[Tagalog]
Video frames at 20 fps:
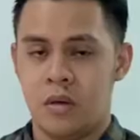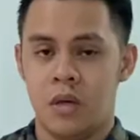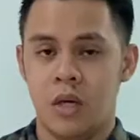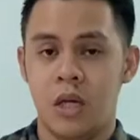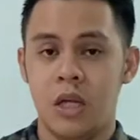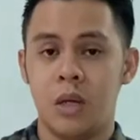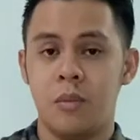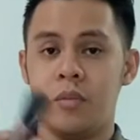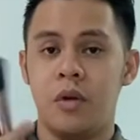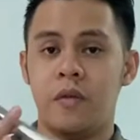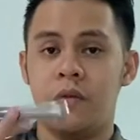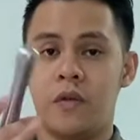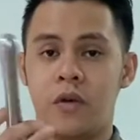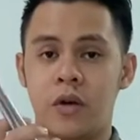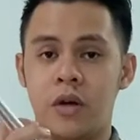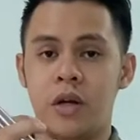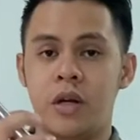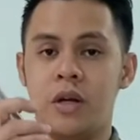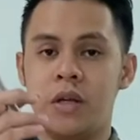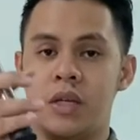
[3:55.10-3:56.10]
And number
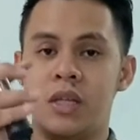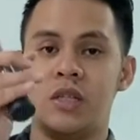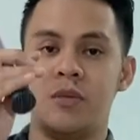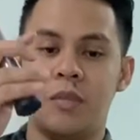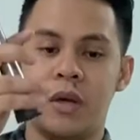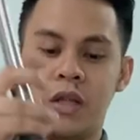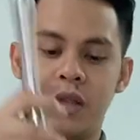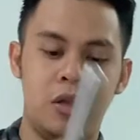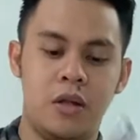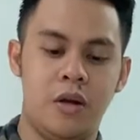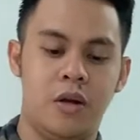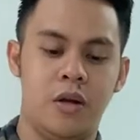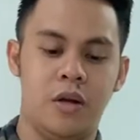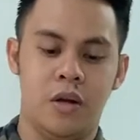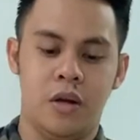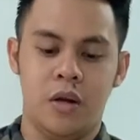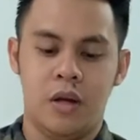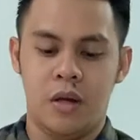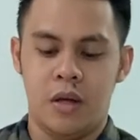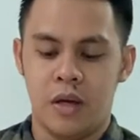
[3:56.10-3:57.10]
4 is muddler.
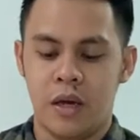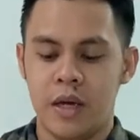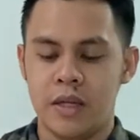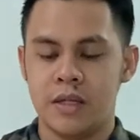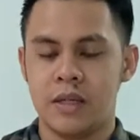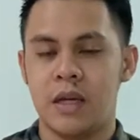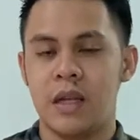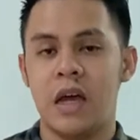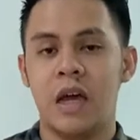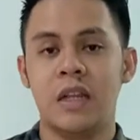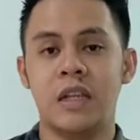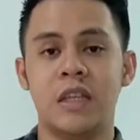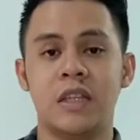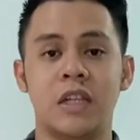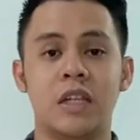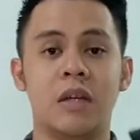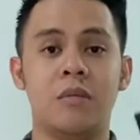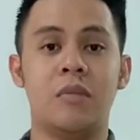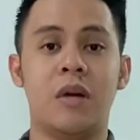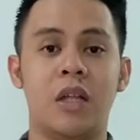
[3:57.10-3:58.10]
Guys, kailangan
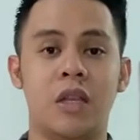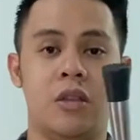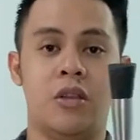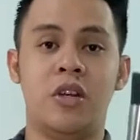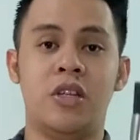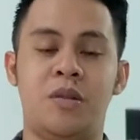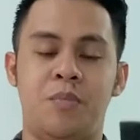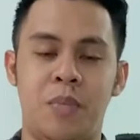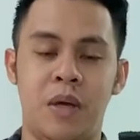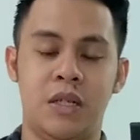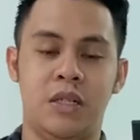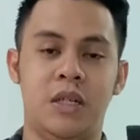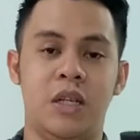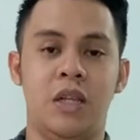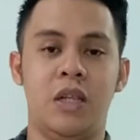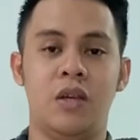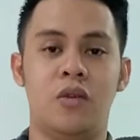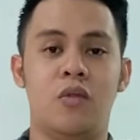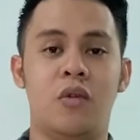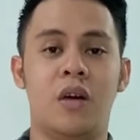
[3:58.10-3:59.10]
natin ng muddler
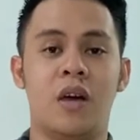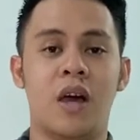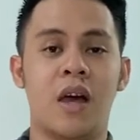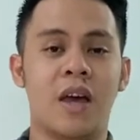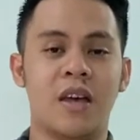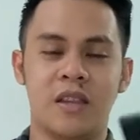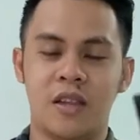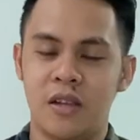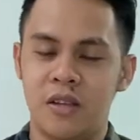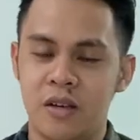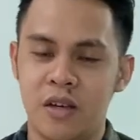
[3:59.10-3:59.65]
especially kung cocktail na